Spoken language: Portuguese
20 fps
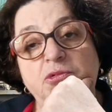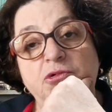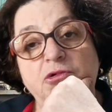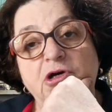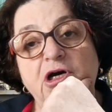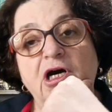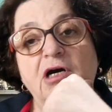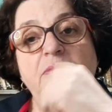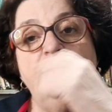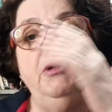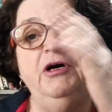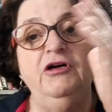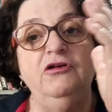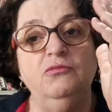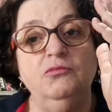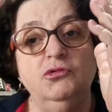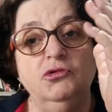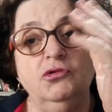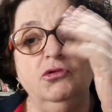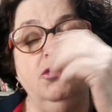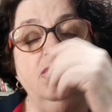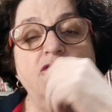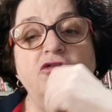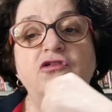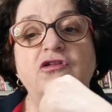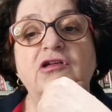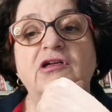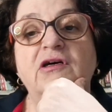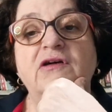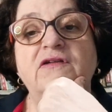o rapaz
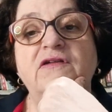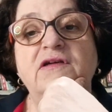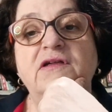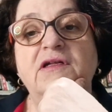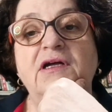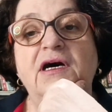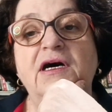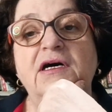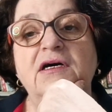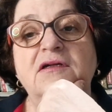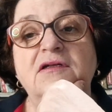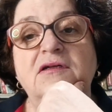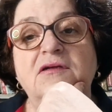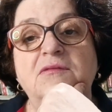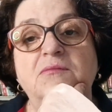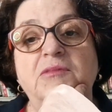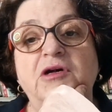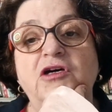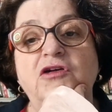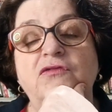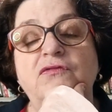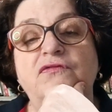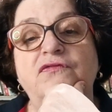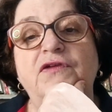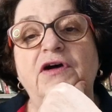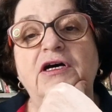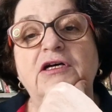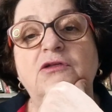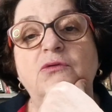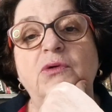mudou-se da cidade, mas o
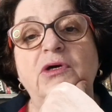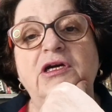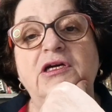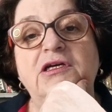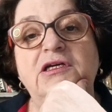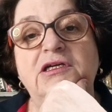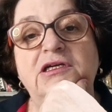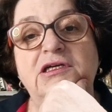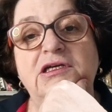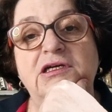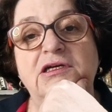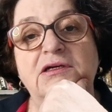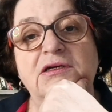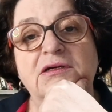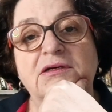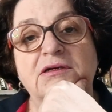fato é que,